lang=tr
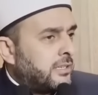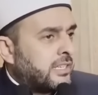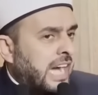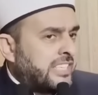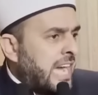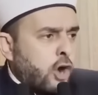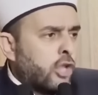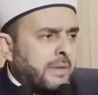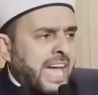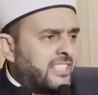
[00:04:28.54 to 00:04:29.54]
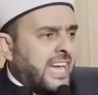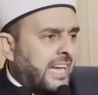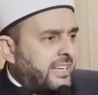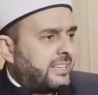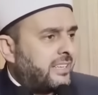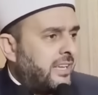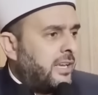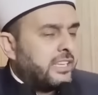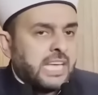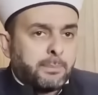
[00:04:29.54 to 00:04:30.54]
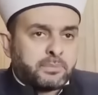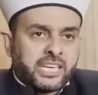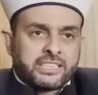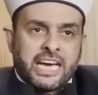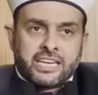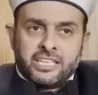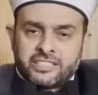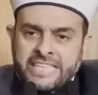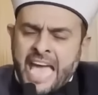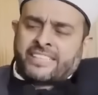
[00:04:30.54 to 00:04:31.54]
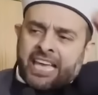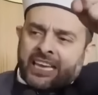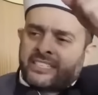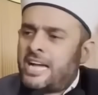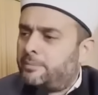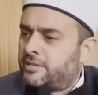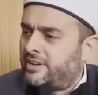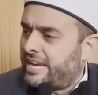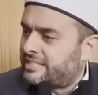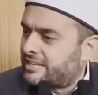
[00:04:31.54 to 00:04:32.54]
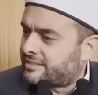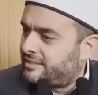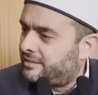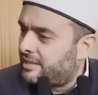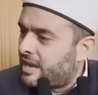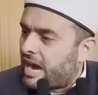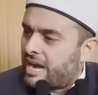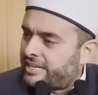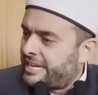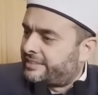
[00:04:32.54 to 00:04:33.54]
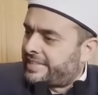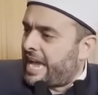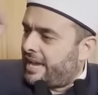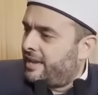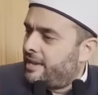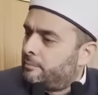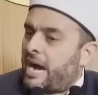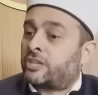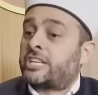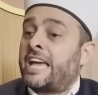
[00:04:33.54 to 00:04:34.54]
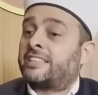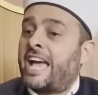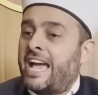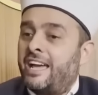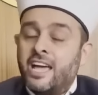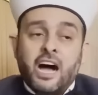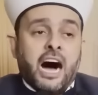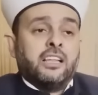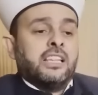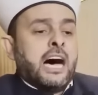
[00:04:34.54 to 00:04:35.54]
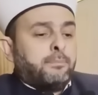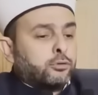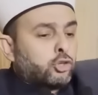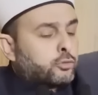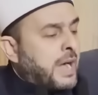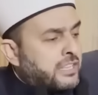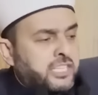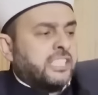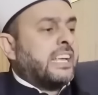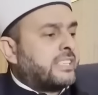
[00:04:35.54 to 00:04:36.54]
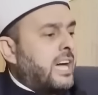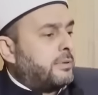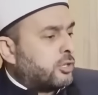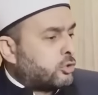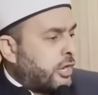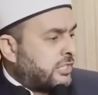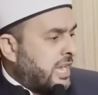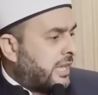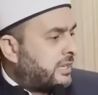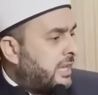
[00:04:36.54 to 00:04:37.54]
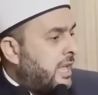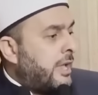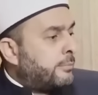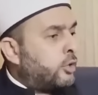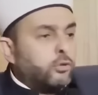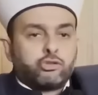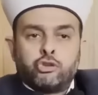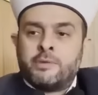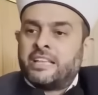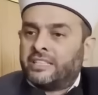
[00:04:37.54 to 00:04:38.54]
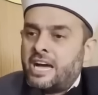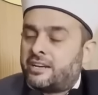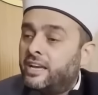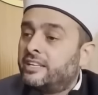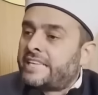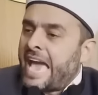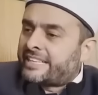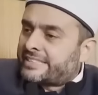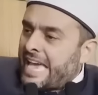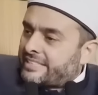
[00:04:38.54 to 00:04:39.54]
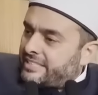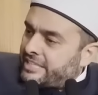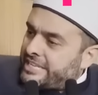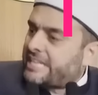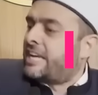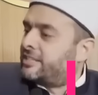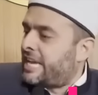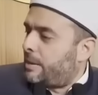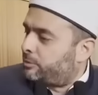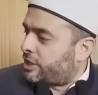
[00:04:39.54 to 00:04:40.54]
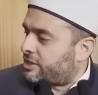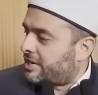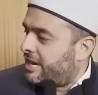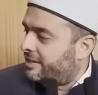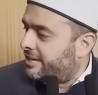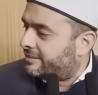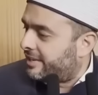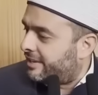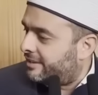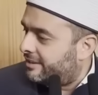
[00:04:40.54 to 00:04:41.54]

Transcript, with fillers: Kaçak olmayacak. Yaptıklarının tek tek hesabını vereceksin. Ahirette, mahşerde Allah bu düşmanlığının hesabını soracak. Bu Müslümanlar tek tek sizin yakanıza yapışacak ahirette.